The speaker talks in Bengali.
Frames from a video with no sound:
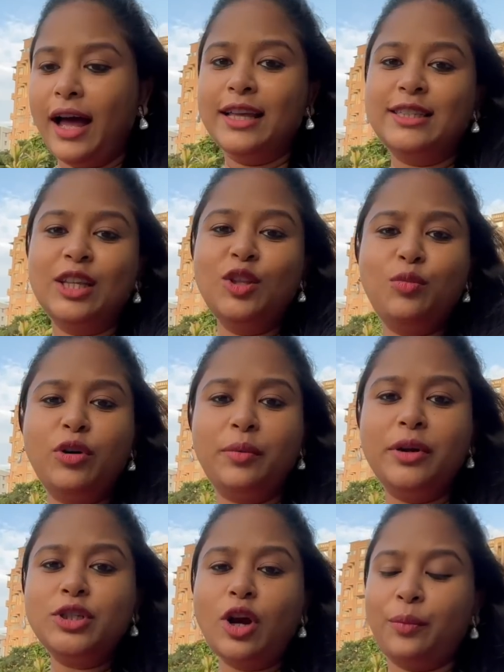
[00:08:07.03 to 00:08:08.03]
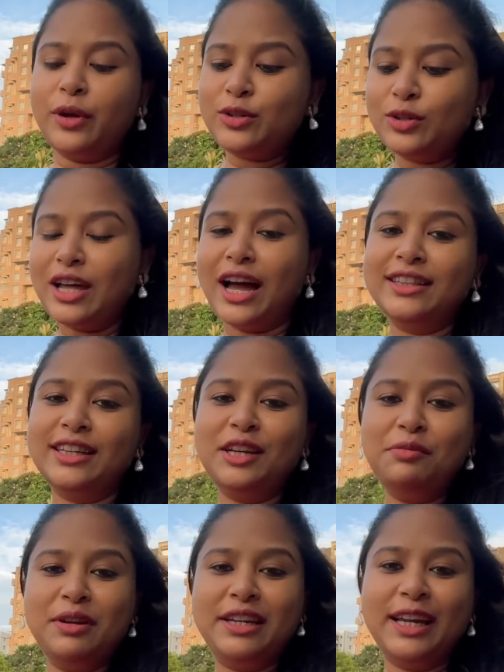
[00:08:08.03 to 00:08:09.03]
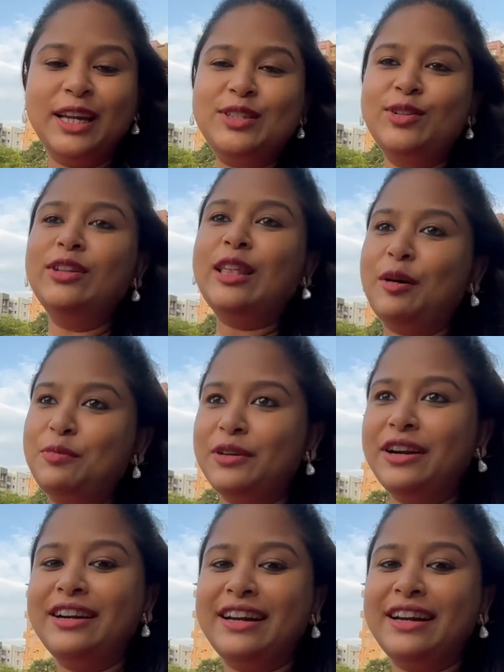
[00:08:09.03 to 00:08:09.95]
আজকে দুপুরে বেশ সব কিছু তাড়াতাড়ি মিটে গেছিলো তারপরে